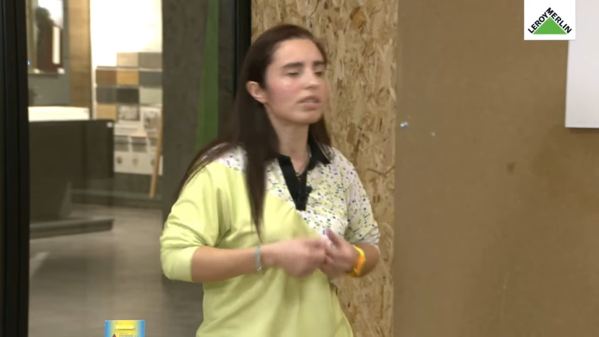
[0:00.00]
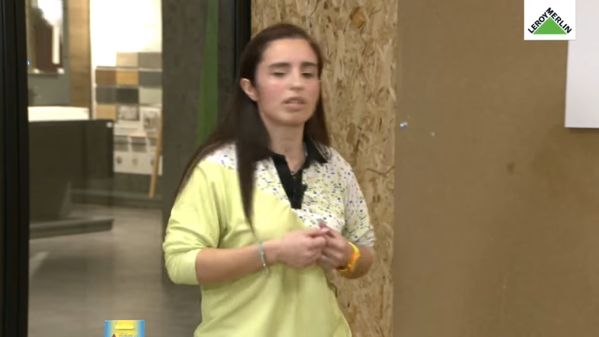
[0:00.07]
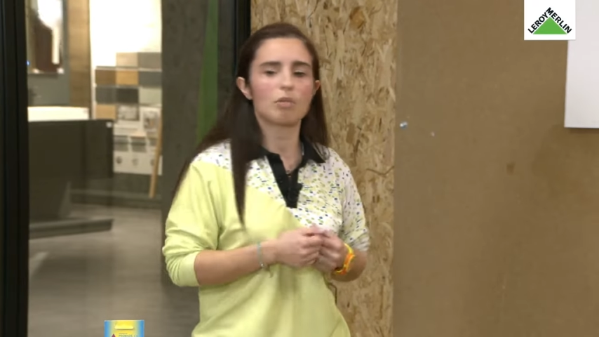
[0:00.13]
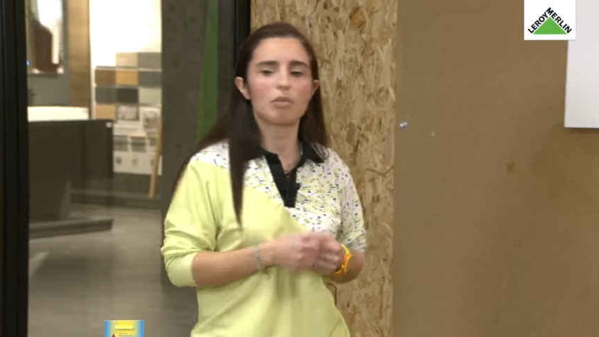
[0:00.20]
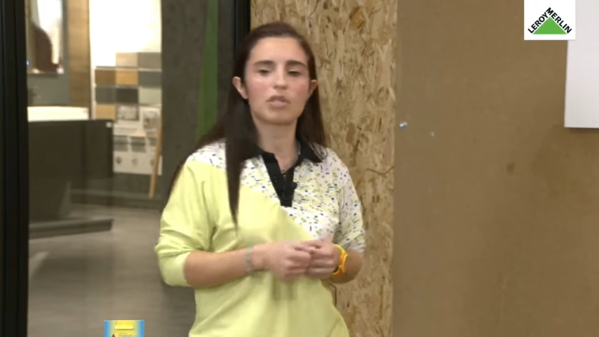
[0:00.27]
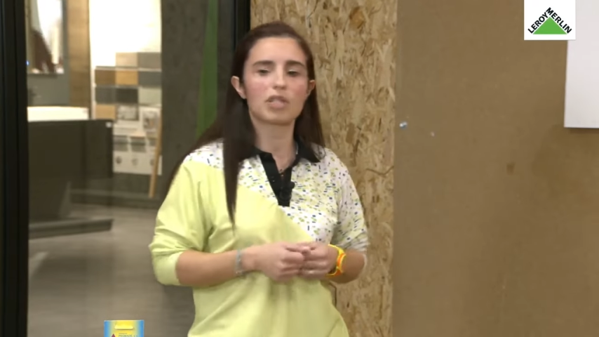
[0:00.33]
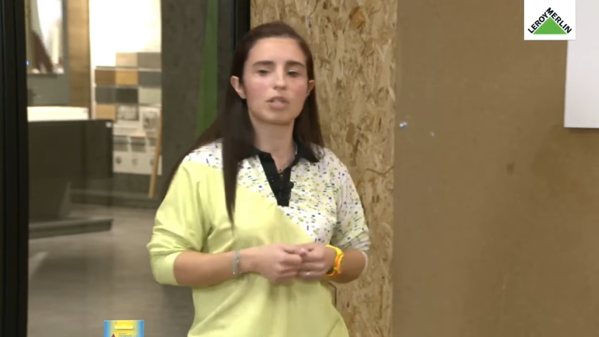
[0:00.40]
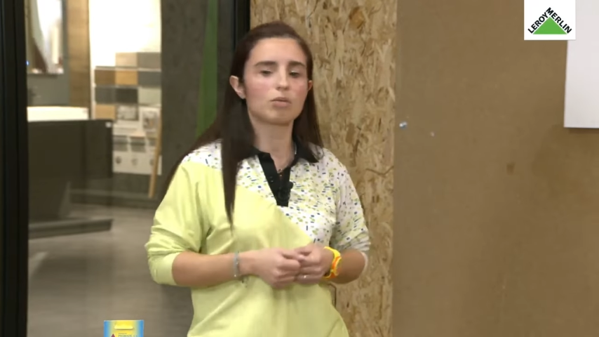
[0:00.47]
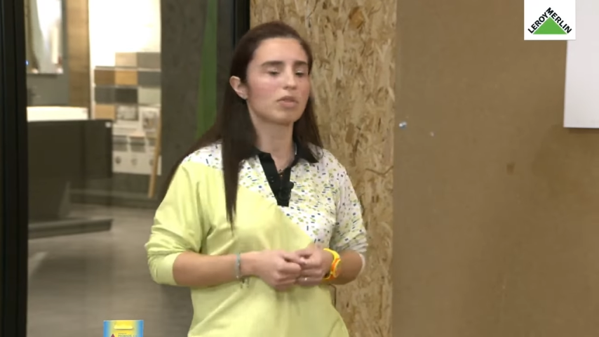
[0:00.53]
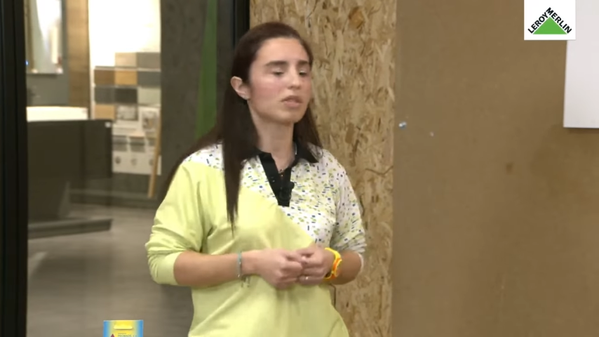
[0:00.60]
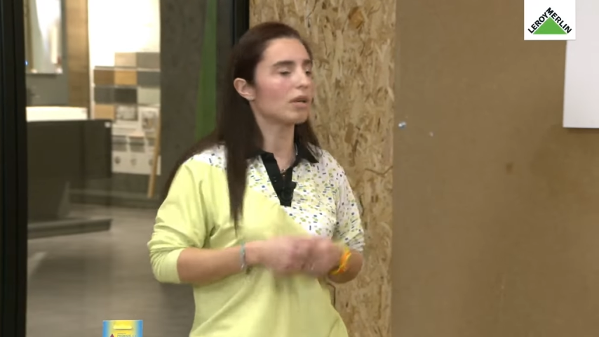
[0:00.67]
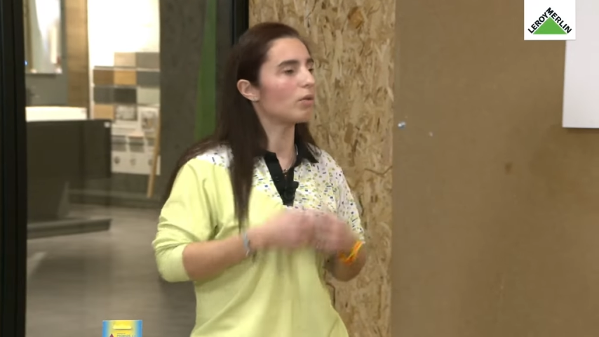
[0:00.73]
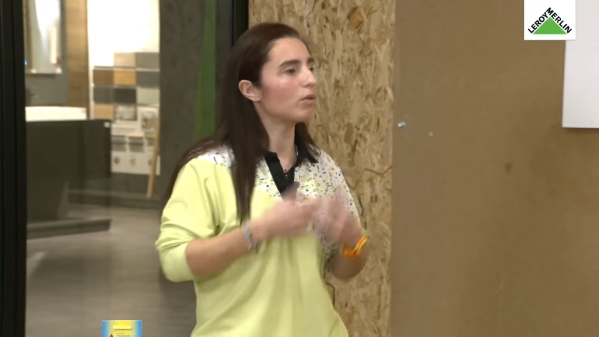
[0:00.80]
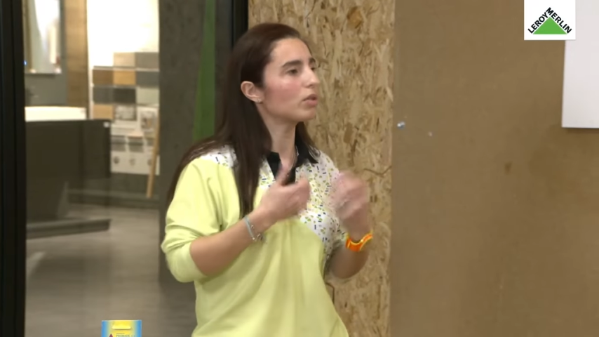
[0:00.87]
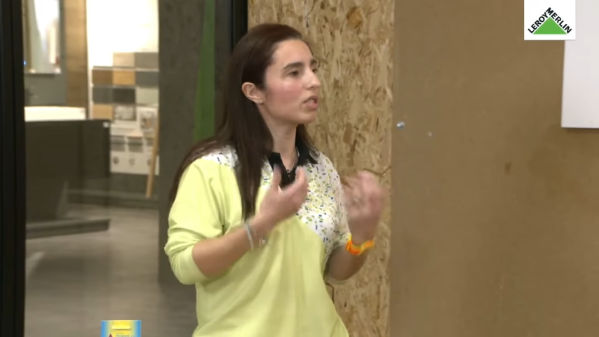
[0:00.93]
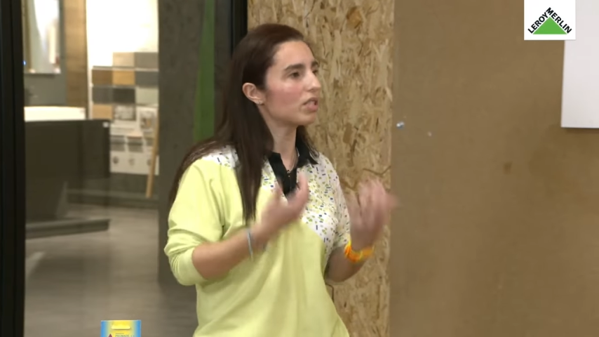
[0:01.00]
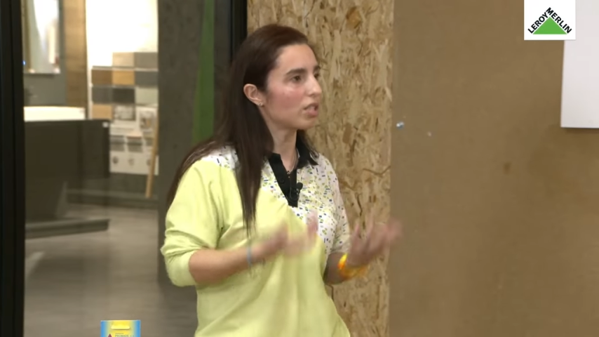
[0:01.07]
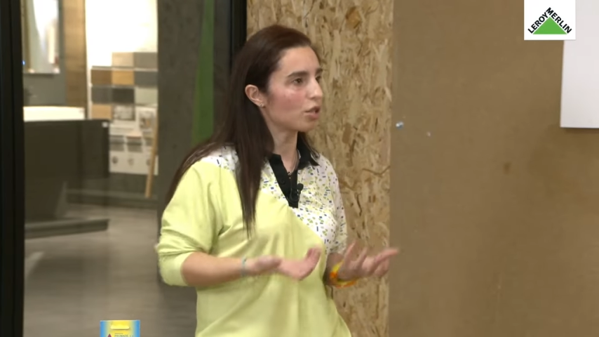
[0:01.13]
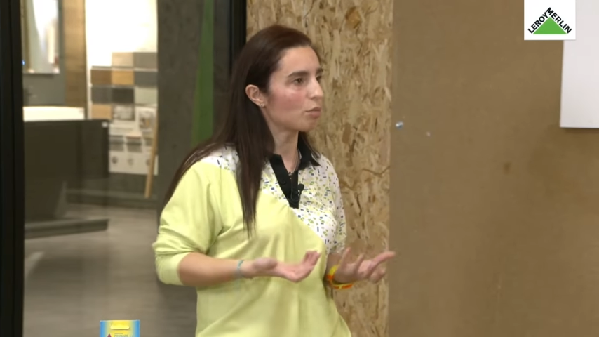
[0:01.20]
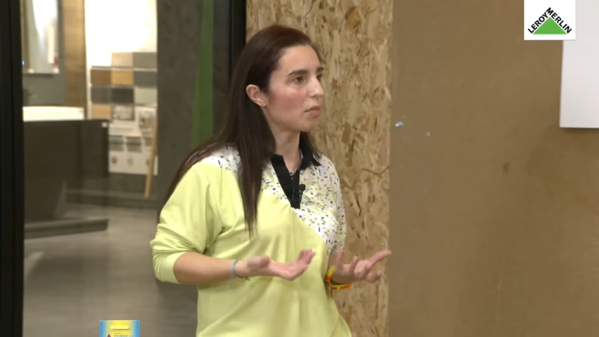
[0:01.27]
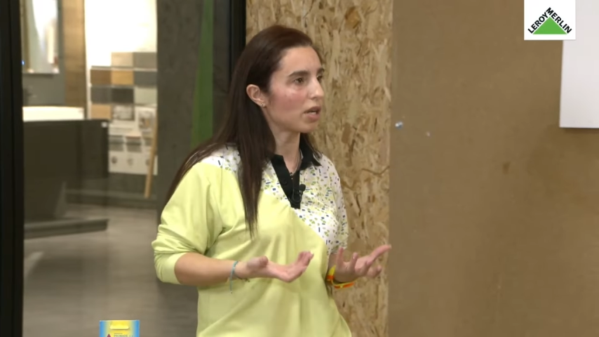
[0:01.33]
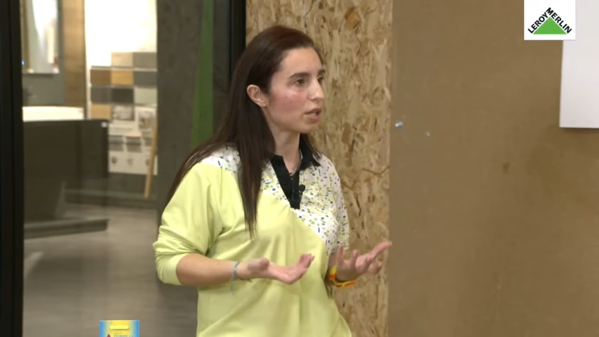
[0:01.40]
se é uma situação onde
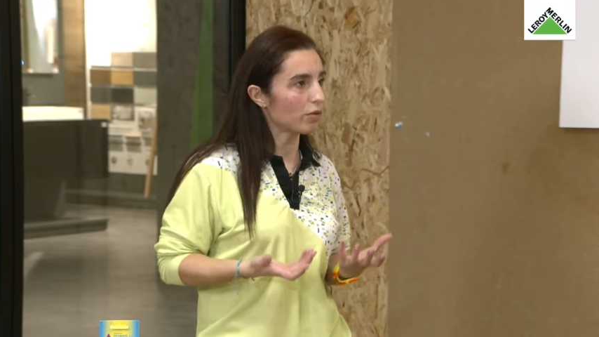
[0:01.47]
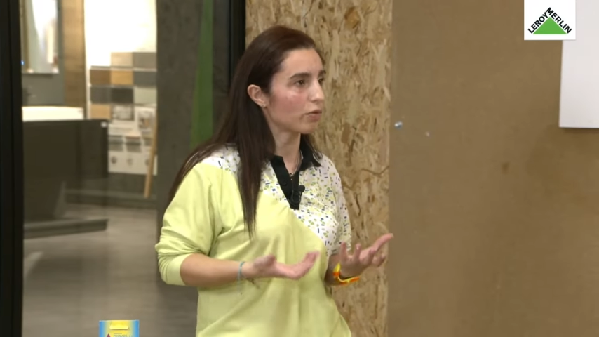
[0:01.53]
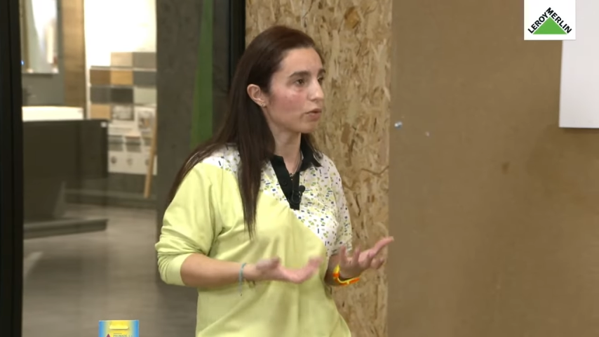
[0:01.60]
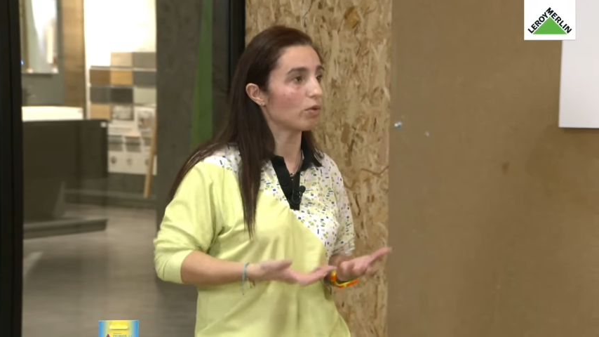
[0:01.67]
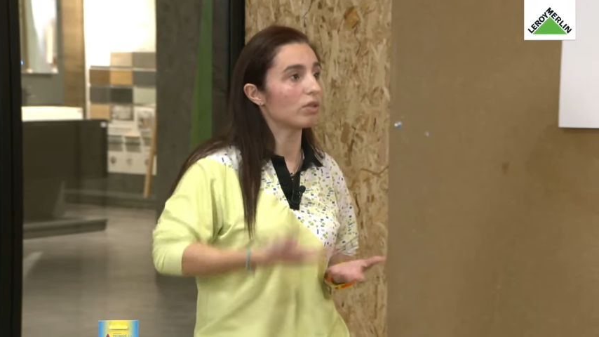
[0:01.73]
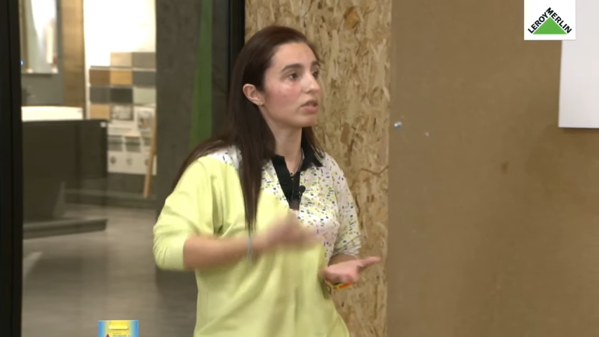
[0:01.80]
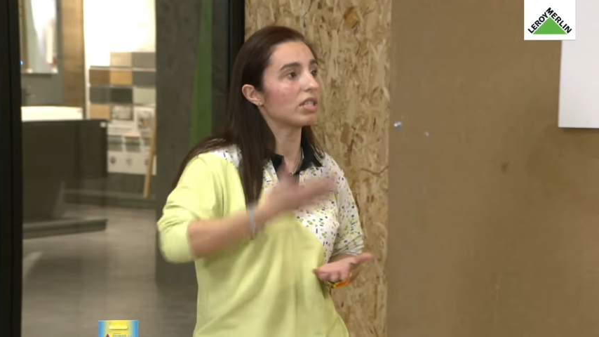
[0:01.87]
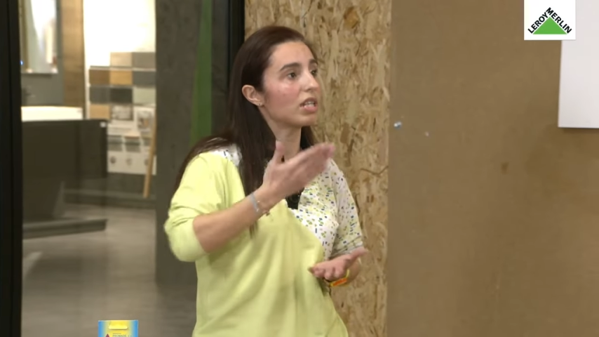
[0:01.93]
existe mais fungos.